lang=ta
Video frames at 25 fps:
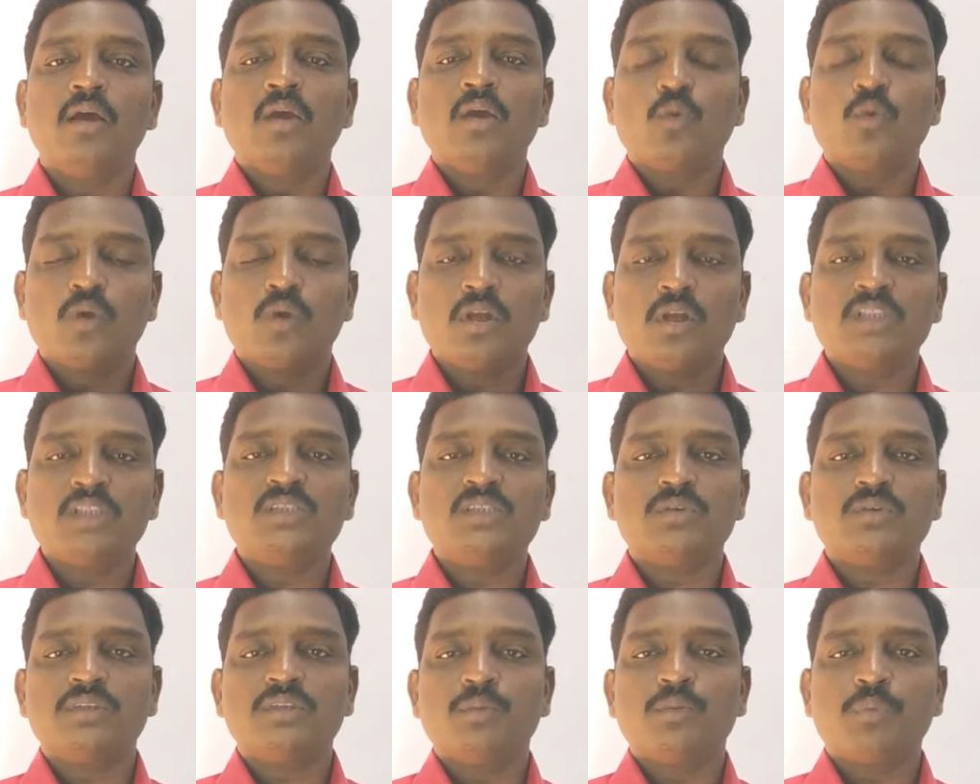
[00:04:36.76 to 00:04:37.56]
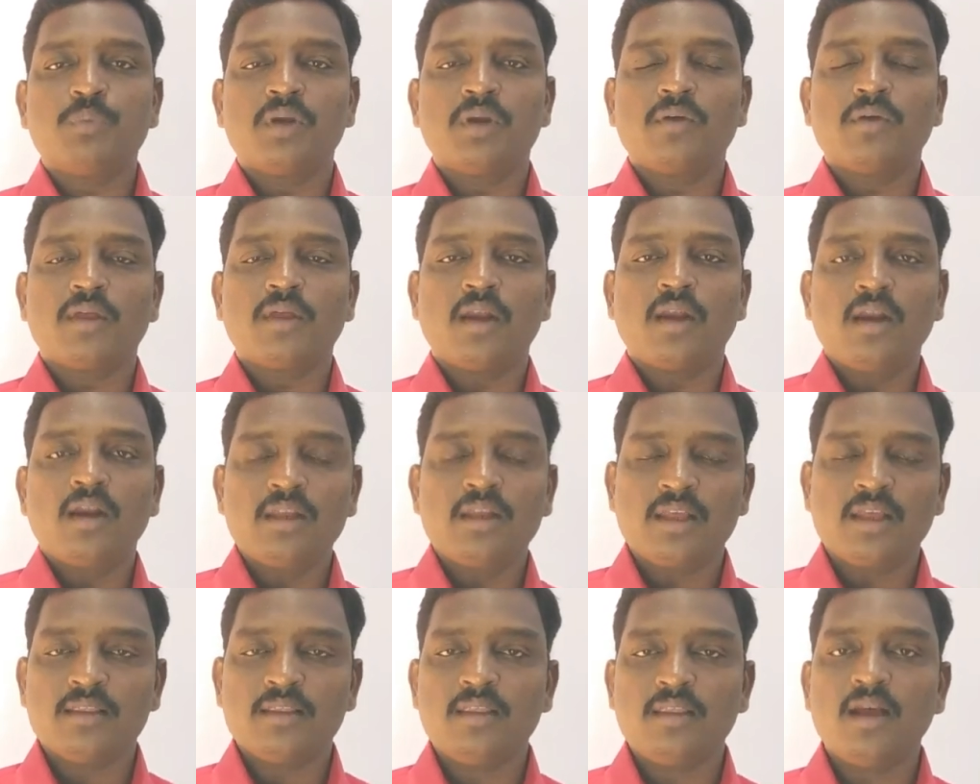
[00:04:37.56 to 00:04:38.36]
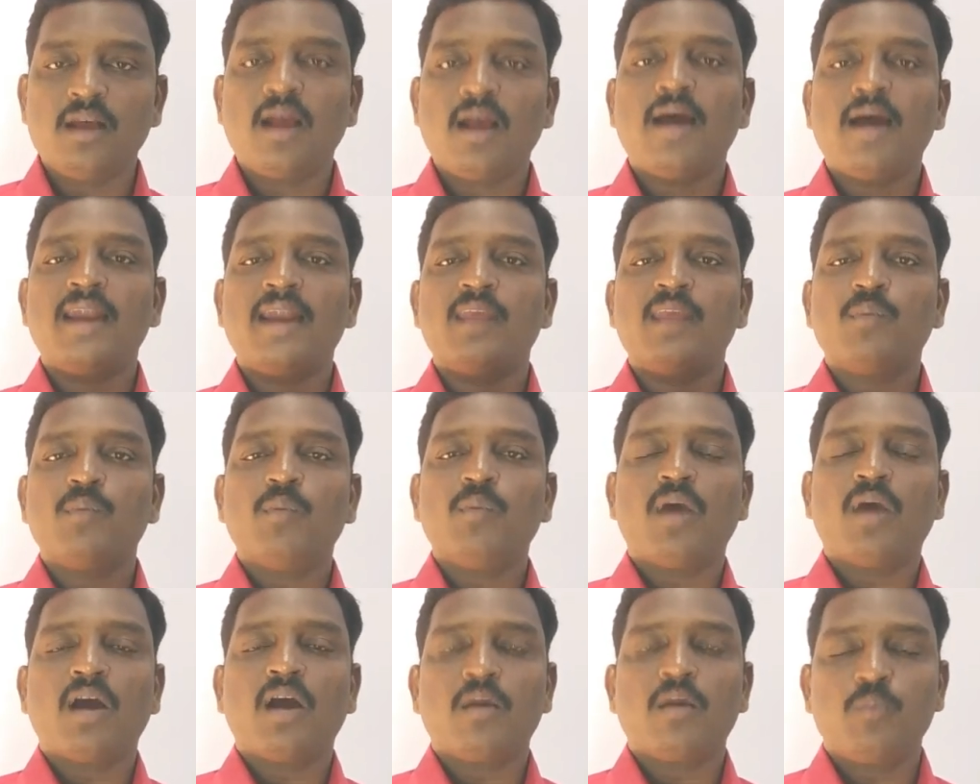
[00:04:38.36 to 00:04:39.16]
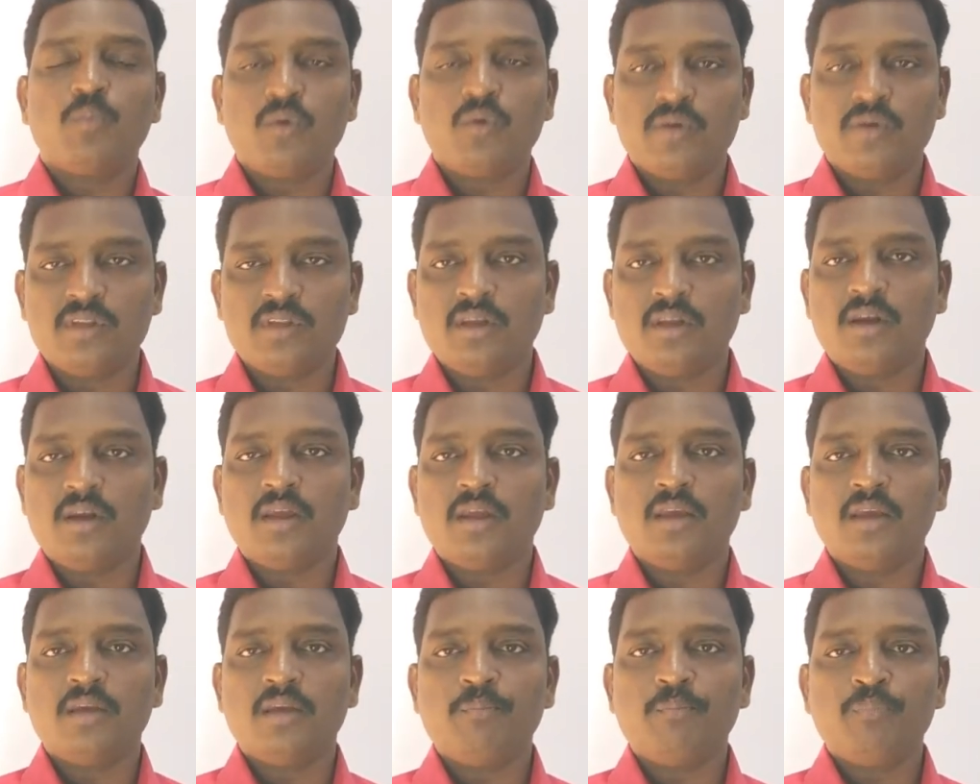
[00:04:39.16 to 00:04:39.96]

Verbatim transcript: உணர்ச்சி வசப்படுவதனால் எந்த காரியமும் ஆகப் போவதில்லை